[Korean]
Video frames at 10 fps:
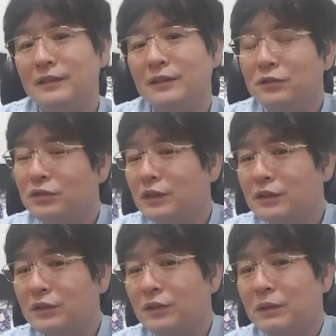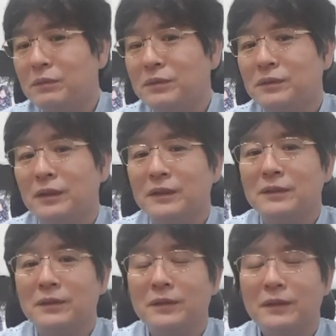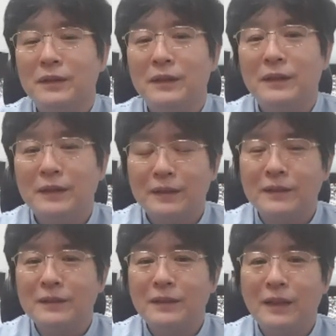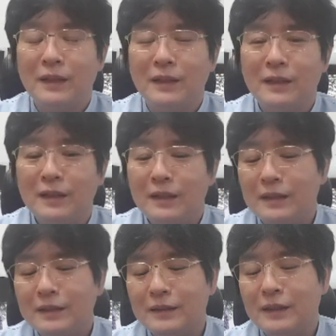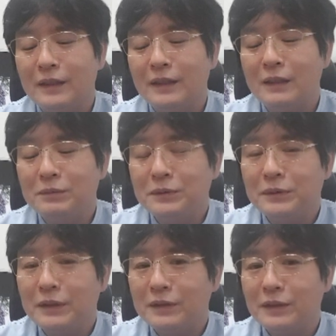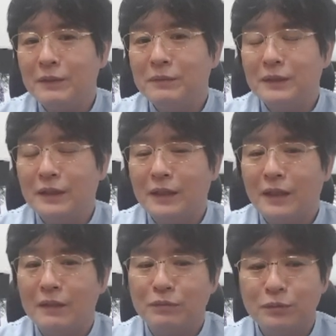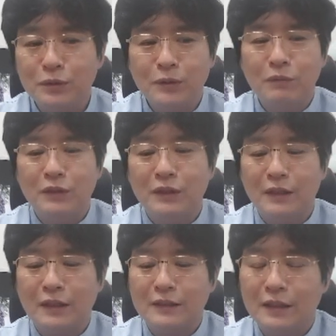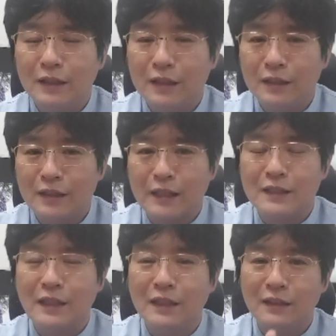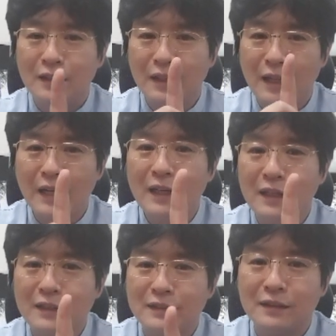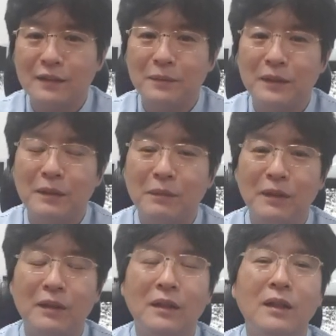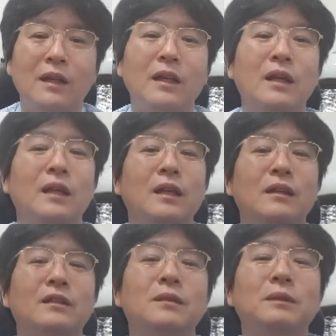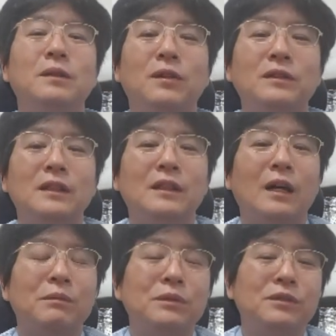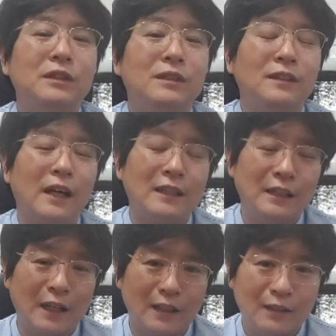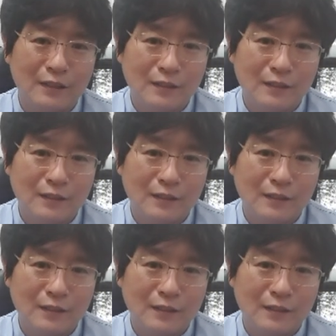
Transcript: 그런 주사 치료도 해볼 수가 있죠. 그런데 이제 일부 의사 선생님들이랑 부모님들이랑 생각을 같이 하는 게 하나가 있어요. 뭐냐면, 그럼 이거 언젠가 아플 수 있는 거 아니냐,